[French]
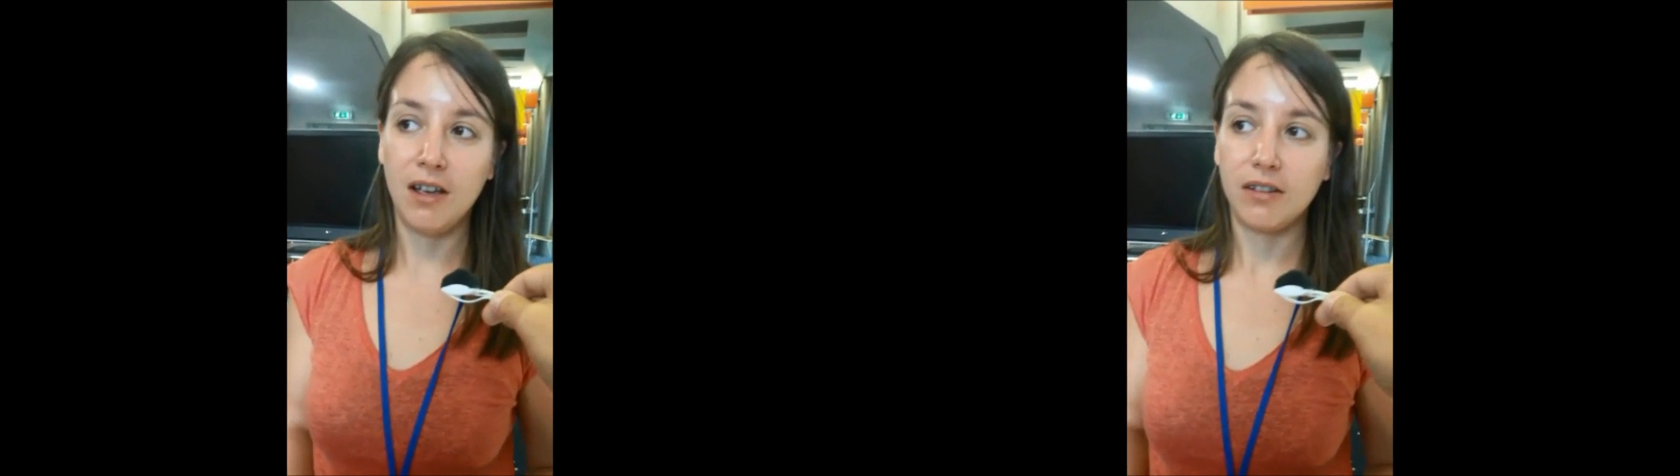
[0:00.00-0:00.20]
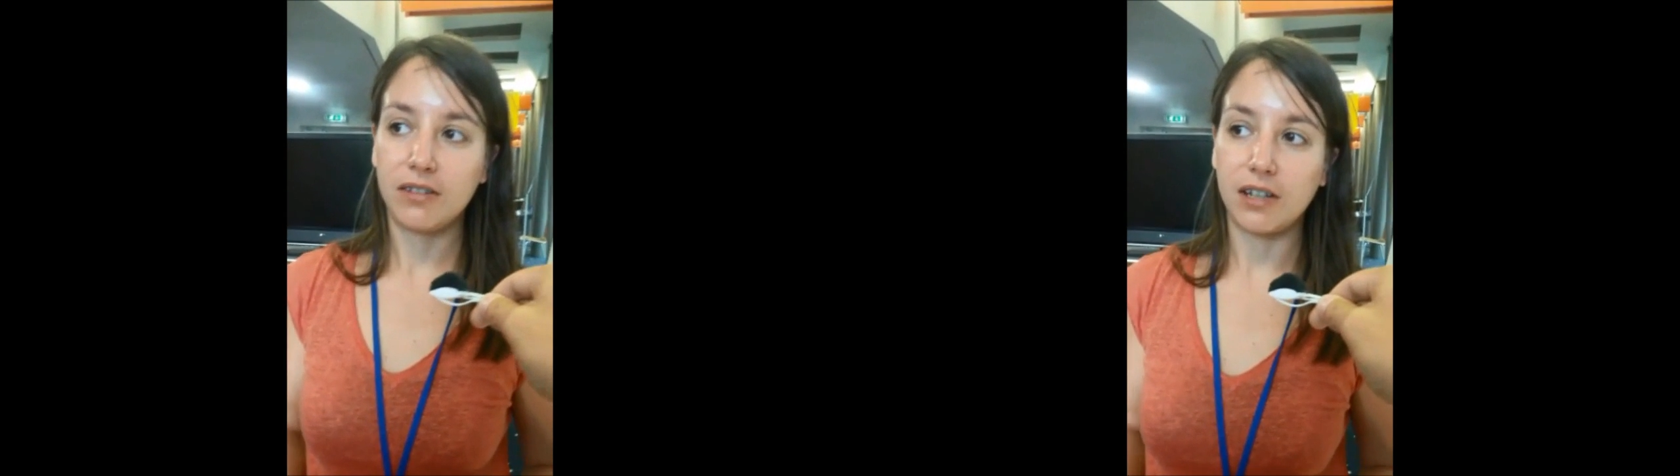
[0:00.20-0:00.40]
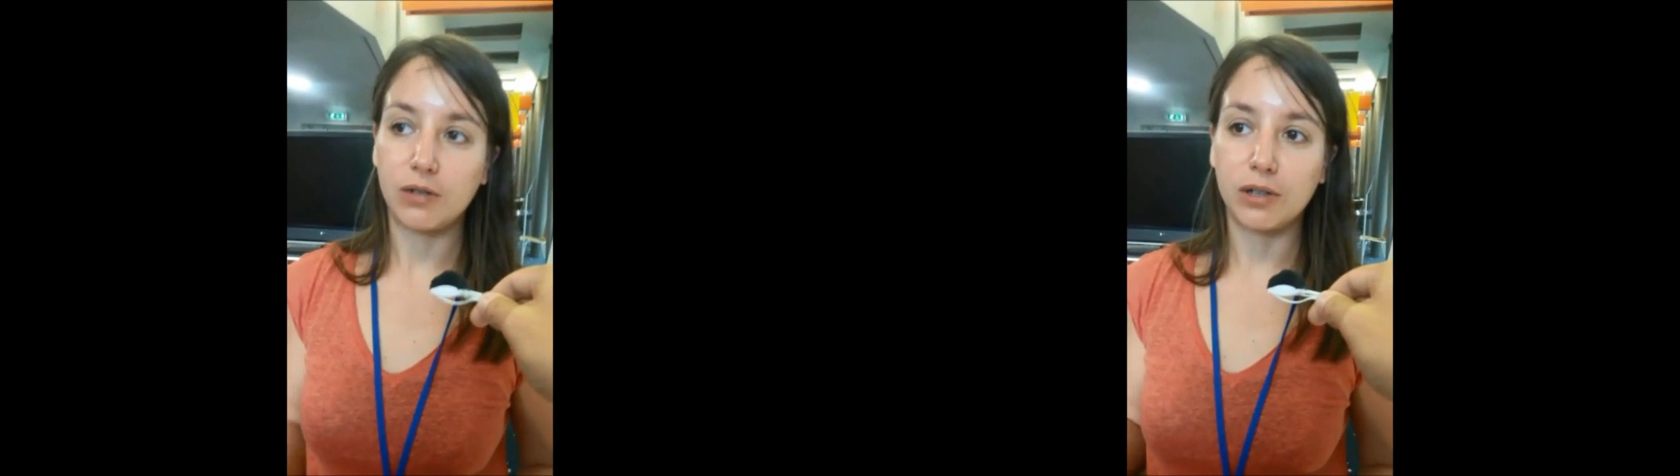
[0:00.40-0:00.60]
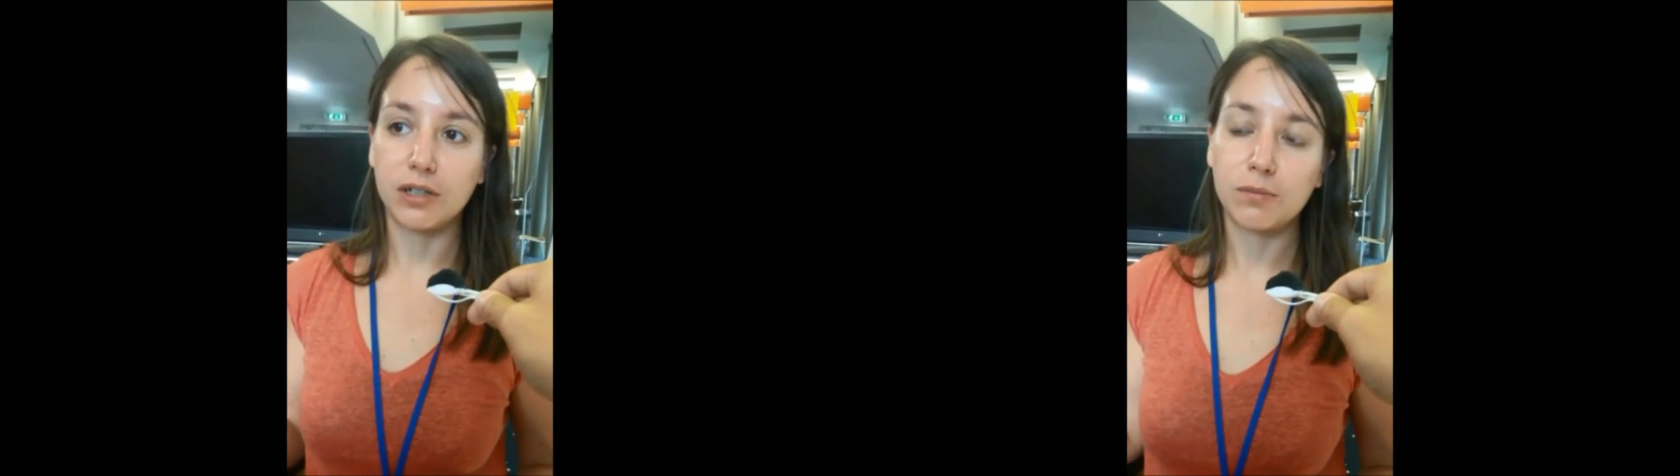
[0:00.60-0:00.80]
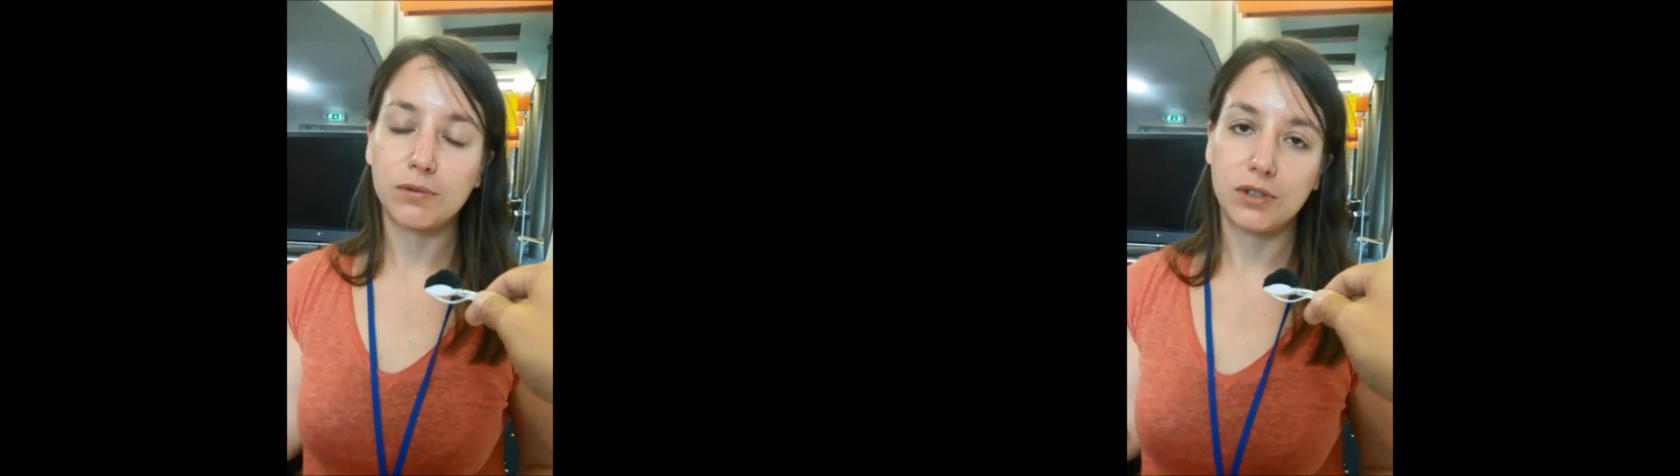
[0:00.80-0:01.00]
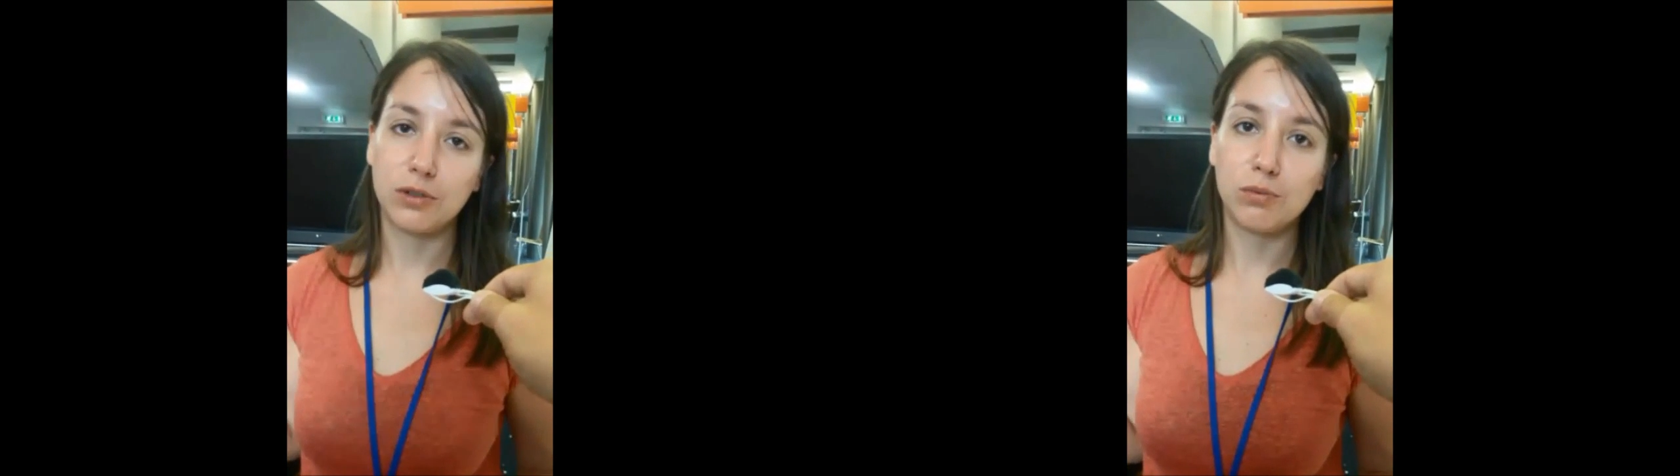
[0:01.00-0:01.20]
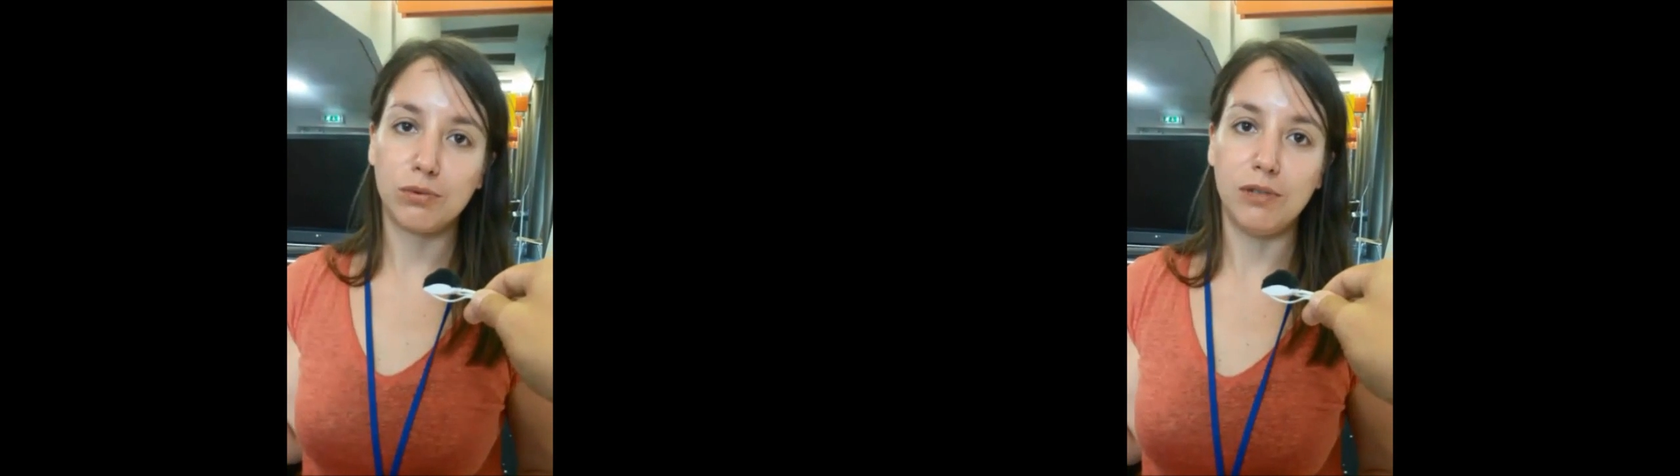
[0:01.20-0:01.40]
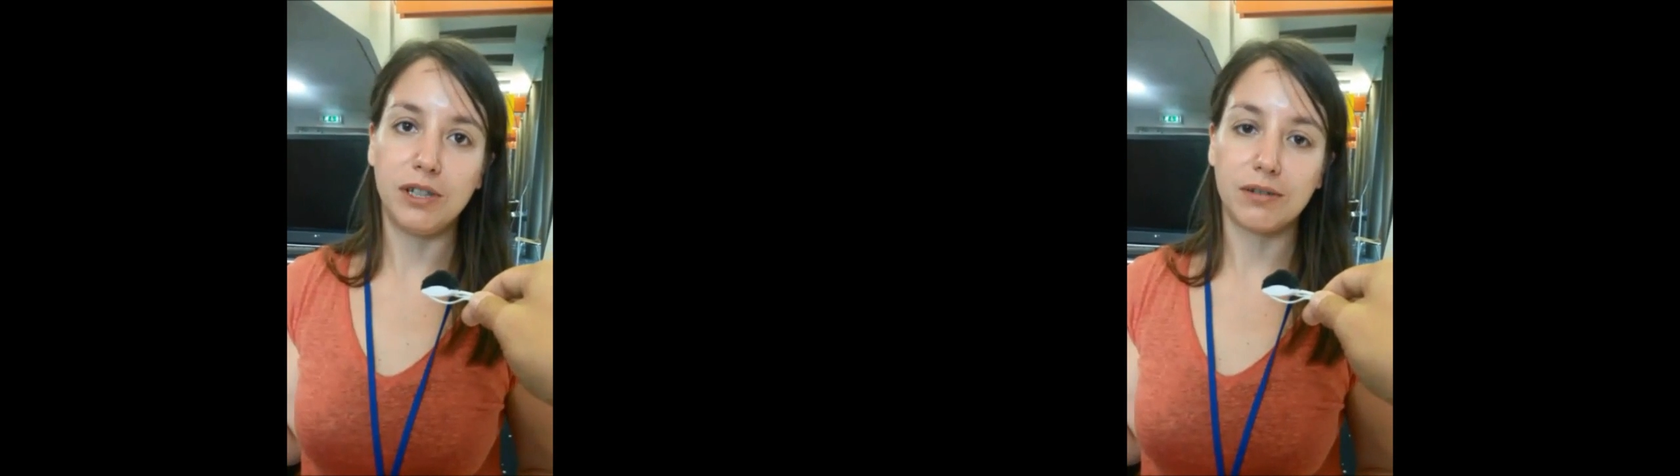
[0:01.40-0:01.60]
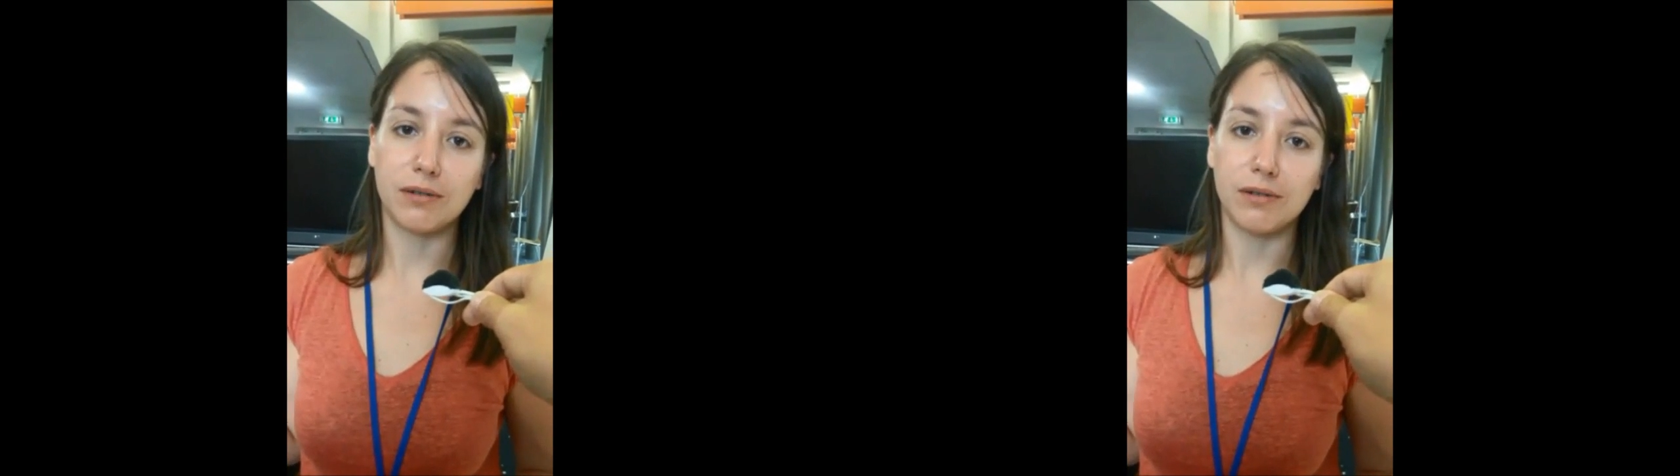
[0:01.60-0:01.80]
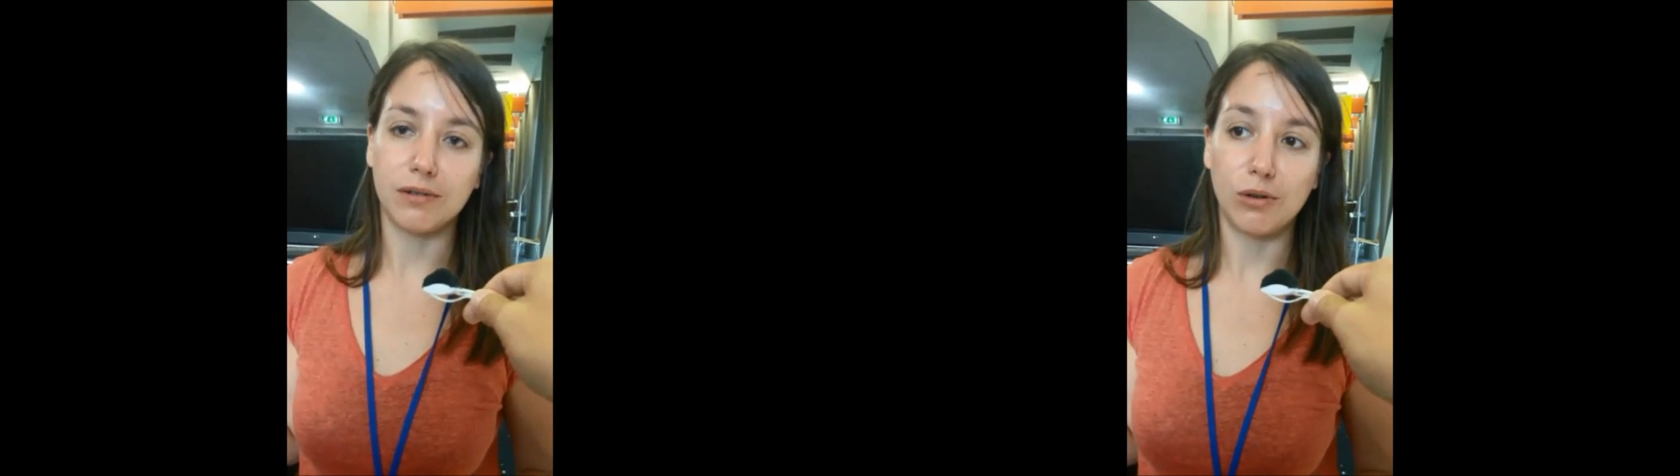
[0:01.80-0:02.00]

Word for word: Ça correspond aussi au public euh,